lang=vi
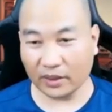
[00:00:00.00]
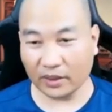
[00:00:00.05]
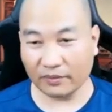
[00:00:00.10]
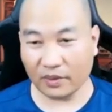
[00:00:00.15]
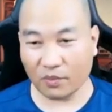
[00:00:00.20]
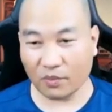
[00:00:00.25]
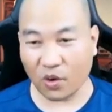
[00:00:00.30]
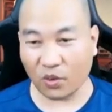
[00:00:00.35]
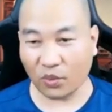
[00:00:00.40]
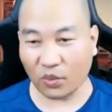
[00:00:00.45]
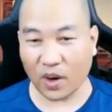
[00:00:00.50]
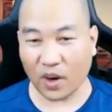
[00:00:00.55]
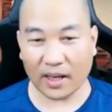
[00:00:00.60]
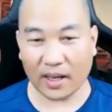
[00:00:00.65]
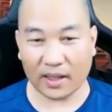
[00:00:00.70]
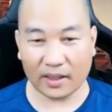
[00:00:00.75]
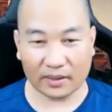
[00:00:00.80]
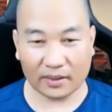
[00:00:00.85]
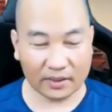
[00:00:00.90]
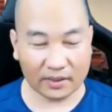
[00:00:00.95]
kích vào bỏ
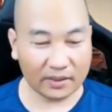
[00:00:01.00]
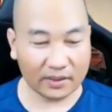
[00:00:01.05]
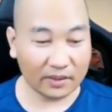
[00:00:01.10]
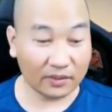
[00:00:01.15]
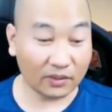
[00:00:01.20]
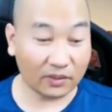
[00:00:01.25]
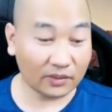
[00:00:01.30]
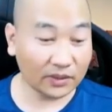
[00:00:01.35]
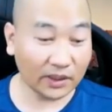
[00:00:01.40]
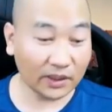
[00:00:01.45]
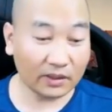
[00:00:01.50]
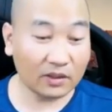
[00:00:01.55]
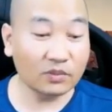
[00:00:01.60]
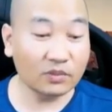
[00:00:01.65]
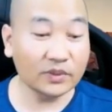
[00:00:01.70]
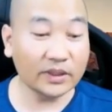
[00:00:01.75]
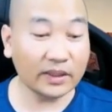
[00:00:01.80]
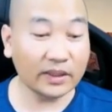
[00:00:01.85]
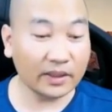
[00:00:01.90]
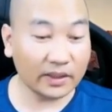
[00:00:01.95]
qua đấy để nó sẽ
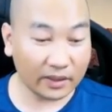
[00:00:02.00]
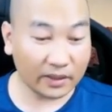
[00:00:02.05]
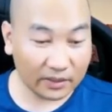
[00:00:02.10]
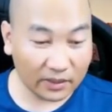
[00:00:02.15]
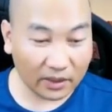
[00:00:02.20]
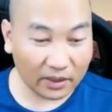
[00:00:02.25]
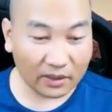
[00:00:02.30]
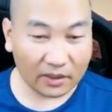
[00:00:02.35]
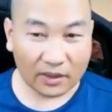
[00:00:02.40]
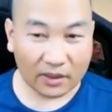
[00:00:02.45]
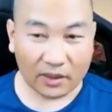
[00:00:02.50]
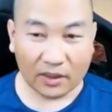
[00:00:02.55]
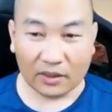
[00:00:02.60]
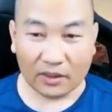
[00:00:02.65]
không check cái này nữa,